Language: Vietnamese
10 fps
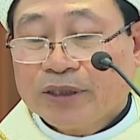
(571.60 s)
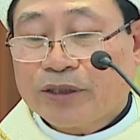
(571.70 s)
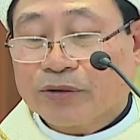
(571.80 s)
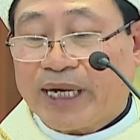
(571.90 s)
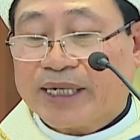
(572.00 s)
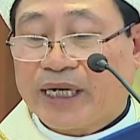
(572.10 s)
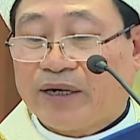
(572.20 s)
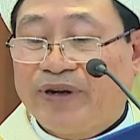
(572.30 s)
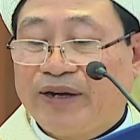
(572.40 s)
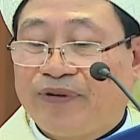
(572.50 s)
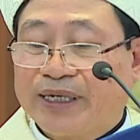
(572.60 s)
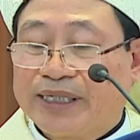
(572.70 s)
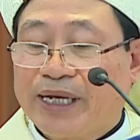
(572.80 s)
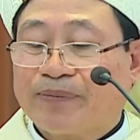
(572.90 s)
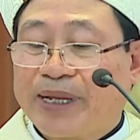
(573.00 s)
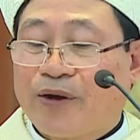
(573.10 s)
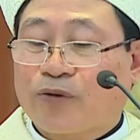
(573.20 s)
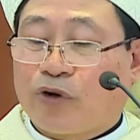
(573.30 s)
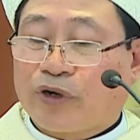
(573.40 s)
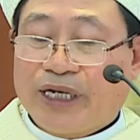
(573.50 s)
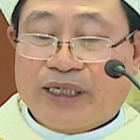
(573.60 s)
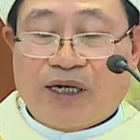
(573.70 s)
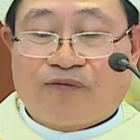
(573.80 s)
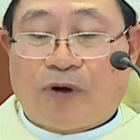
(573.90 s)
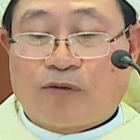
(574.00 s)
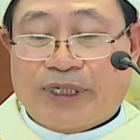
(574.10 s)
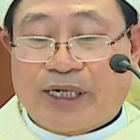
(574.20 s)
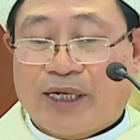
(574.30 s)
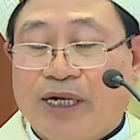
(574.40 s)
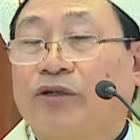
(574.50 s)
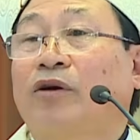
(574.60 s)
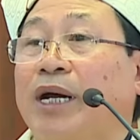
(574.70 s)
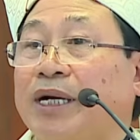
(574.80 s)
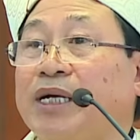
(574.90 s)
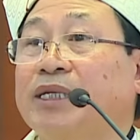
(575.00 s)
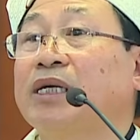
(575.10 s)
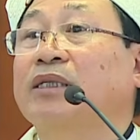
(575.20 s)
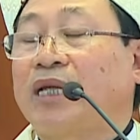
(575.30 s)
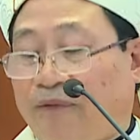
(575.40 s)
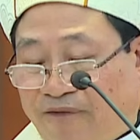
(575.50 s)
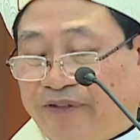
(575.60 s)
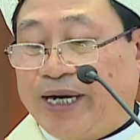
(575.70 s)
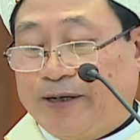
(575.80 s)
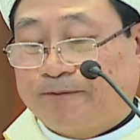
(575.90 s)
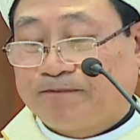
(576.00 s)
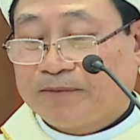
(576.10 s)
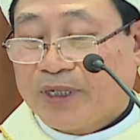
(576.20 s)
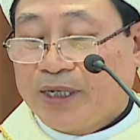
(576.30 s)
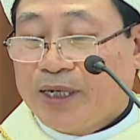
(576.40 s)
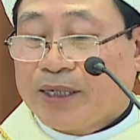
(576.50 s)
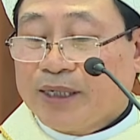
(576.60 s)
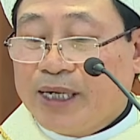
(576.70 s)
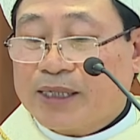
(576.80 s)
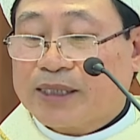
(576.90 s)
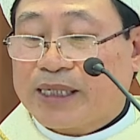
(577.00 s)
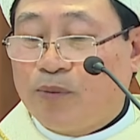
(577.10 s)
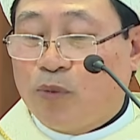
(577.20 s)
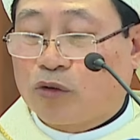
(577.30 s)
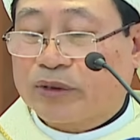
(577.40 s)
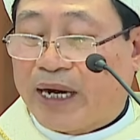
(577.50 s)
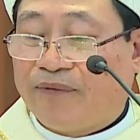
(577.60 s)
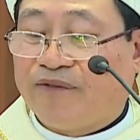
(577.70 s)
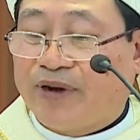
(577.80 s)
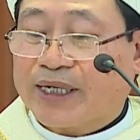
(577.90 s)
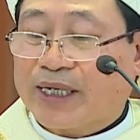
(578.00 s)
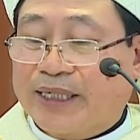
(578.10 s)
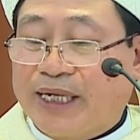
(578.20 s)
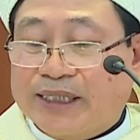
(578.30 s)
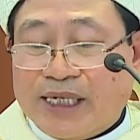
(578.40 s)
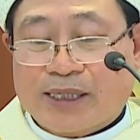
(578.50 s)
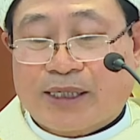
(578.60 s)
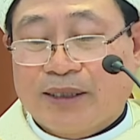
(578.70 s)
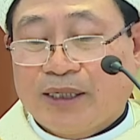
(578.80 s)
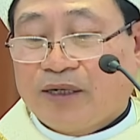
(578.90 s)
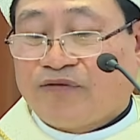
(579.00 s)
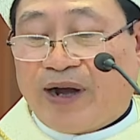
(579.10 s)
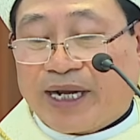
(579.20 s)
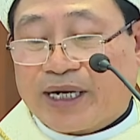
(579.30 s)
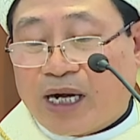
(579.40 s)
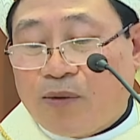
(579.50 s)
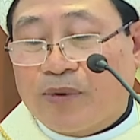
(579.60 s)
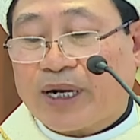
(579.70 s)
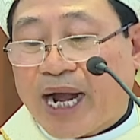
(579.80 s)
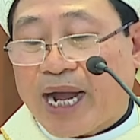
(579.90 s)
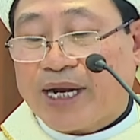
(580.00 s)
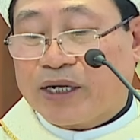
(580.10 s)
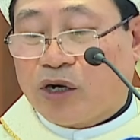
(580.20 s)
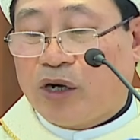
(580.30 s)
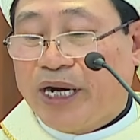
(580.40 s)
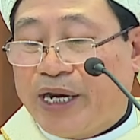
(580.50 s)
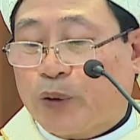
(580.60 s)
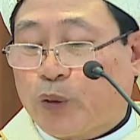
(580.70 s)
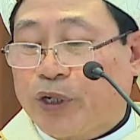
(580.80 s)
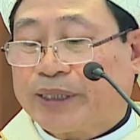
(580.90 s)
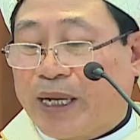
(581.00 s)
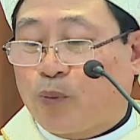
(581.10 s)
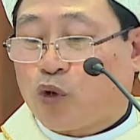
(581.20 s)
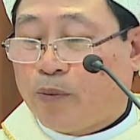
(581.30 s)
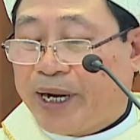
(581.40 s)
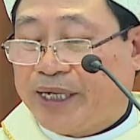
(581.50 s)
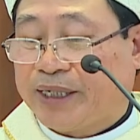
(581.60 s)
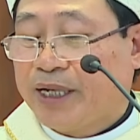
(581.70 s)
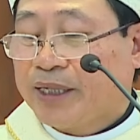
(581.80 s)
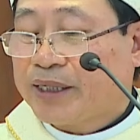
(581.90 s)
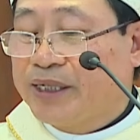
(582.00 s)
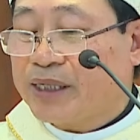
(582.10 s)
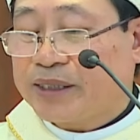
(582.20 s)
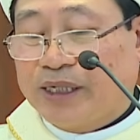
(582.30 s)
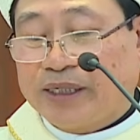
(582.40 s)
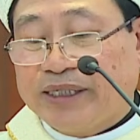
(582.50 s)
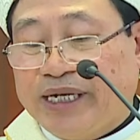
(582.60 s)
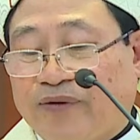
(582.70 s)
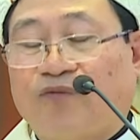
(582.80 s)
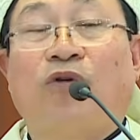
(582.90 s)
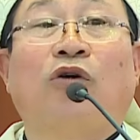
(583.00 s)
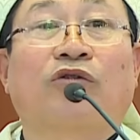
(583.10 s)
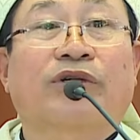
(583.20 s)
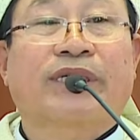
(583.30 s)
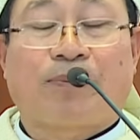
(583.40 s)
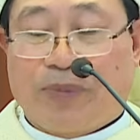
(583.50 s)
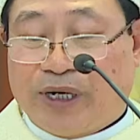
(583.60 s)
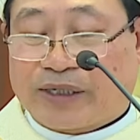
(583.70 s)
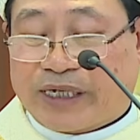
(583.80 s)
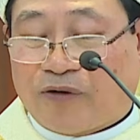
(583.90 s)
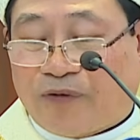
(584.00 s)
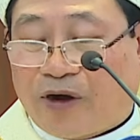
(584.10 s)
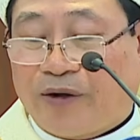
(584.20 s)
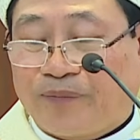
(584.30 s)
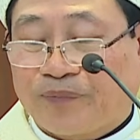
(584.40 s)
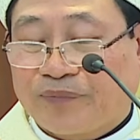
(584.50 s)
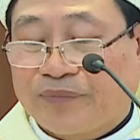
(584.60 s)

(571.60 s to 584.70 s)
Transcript: chúng ta trở về phần tiếp theo của nghi thức phong chức đó là nghi thức thẩm vấn đức giám mục thẩm vấn các tiến chức phải công khai nói lên quyết tâm của mình trước những nhiệm vụ sắp được trao phó